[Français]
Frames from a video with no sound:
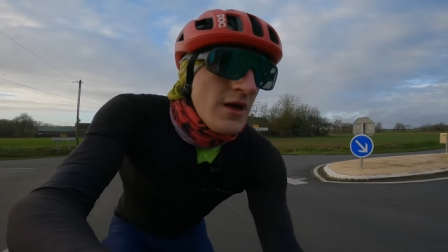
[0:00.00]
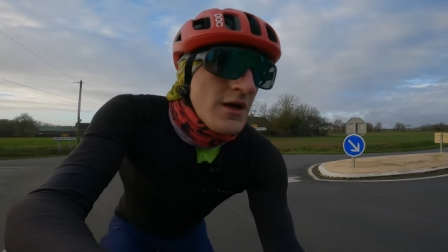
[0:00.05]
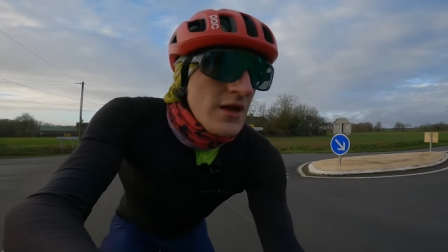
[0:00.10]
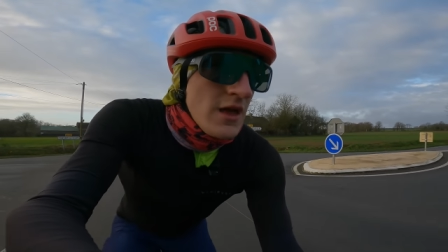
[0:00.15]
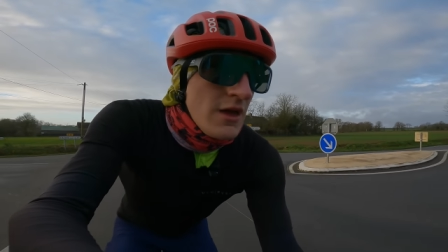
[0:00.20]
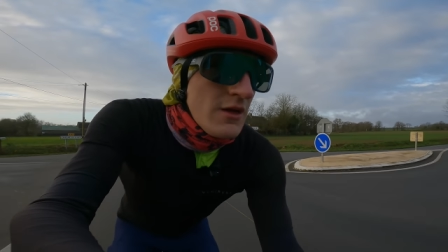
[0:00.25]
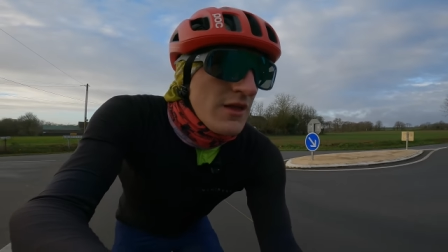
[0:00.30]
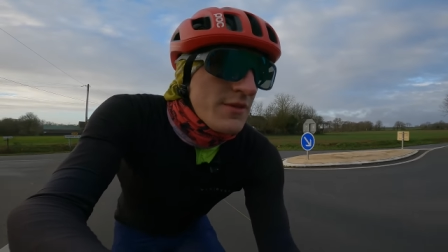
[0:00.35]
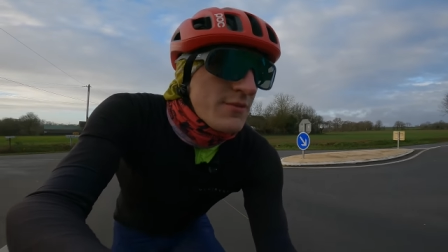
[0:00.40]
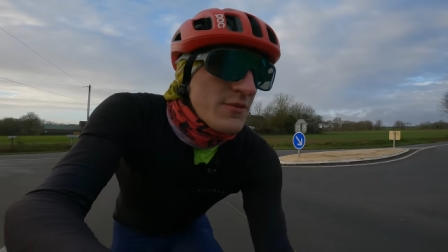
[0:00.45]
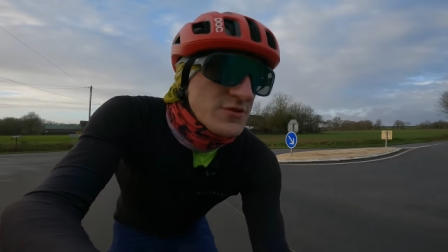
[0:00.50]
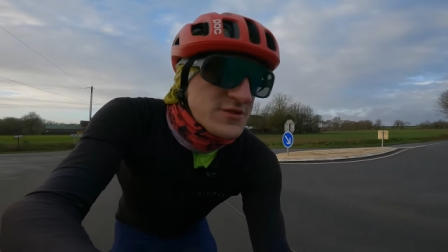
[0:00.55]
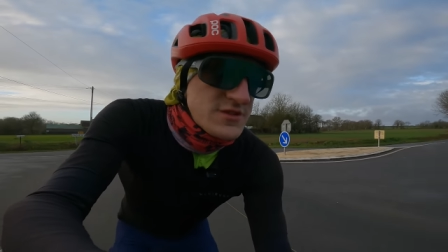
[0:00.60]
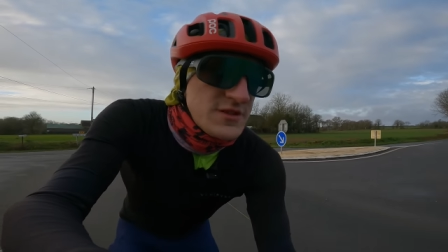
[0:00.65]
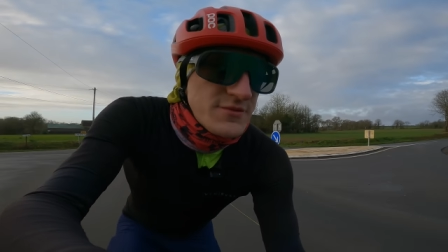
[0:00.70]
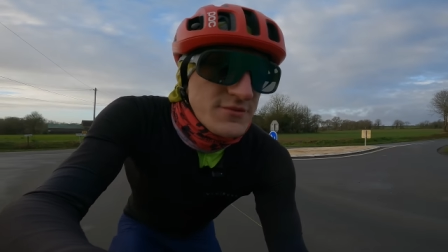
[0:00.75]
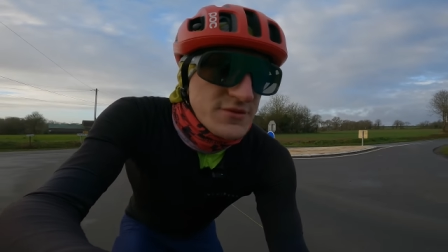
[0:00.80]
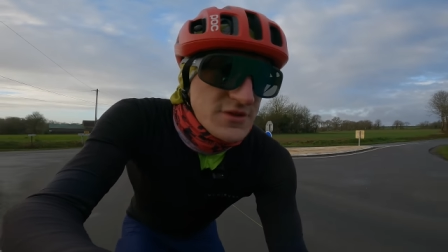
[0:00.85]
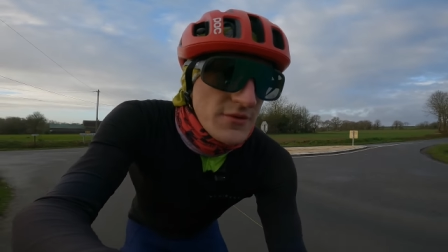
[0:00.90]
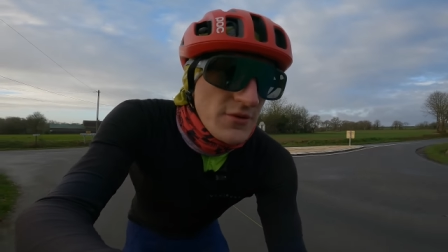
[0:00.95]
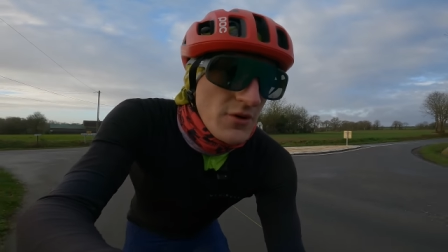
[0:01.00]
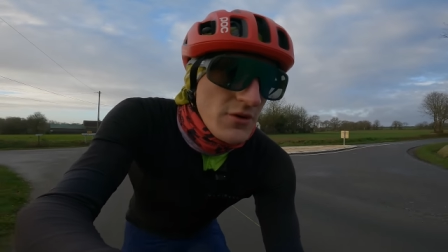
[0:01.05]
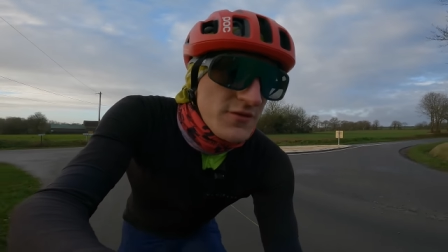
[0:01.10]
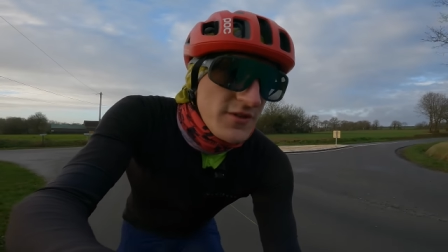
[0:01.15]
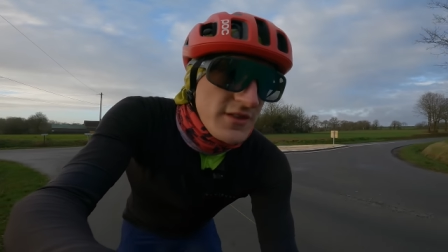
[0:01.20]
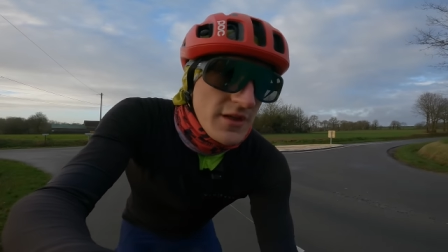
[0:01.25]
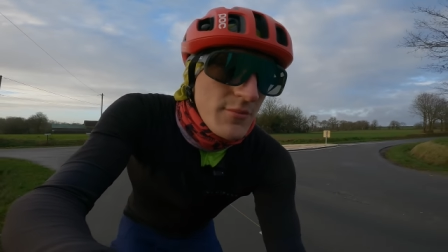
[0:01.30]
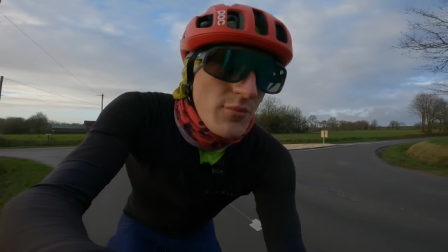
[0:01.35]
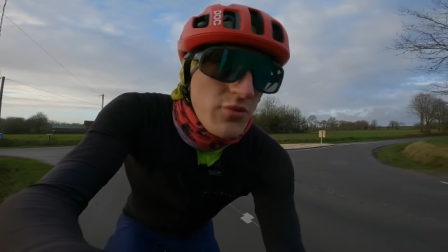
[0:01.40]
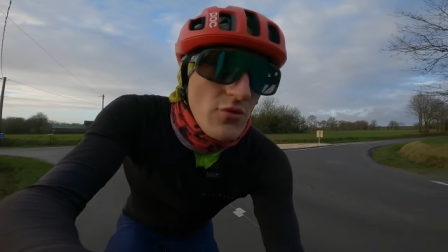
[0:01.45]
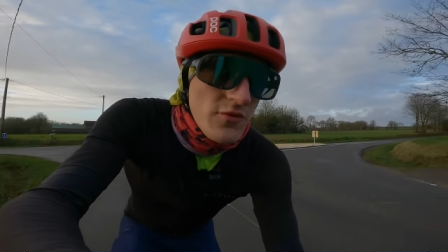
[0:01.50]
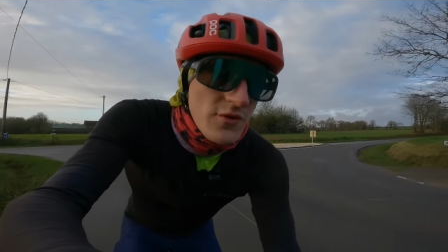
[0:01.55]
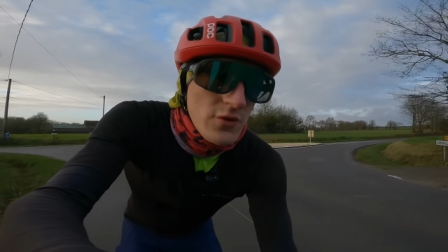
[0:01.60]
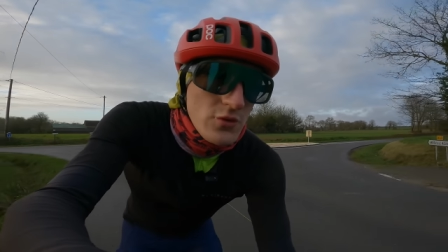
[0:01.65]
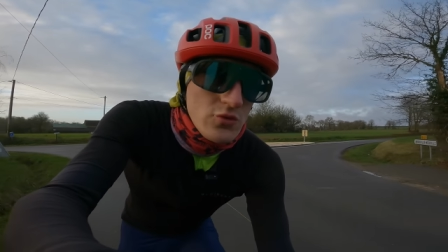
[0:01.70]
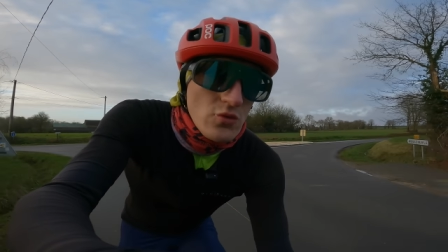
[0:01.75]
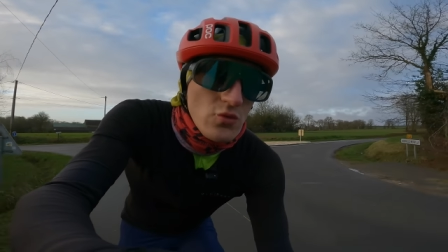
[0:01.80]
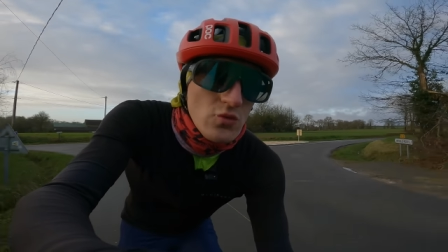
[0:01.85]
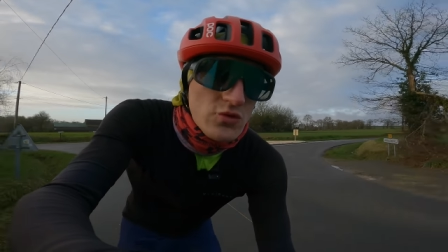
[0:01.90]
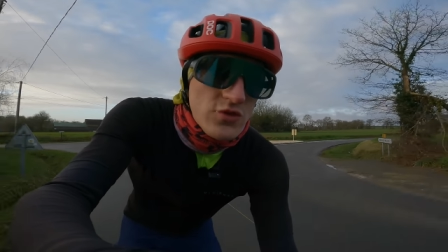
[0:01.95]
Et honnêtement, si vous avez envie d'un bon vélo
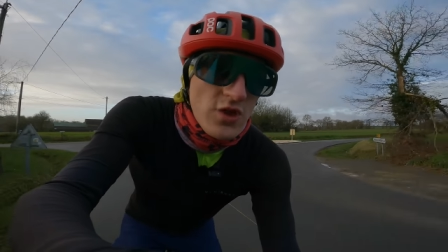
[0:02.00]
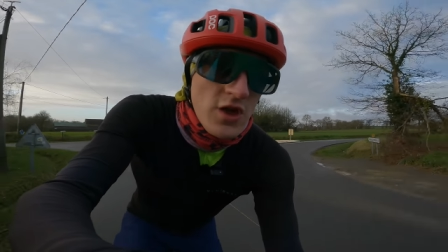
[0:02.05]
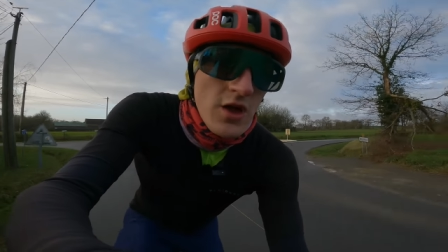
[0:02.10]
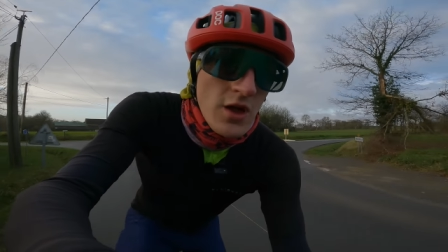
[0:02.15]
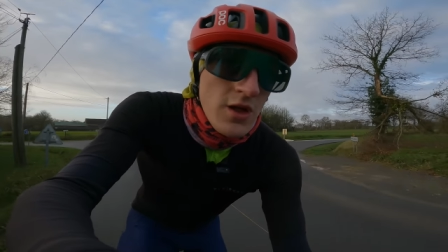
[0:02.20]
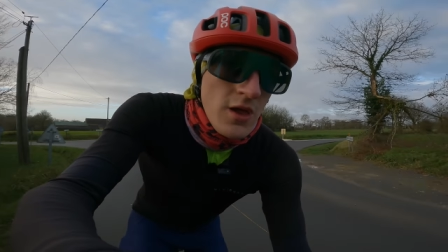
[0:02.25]
de route,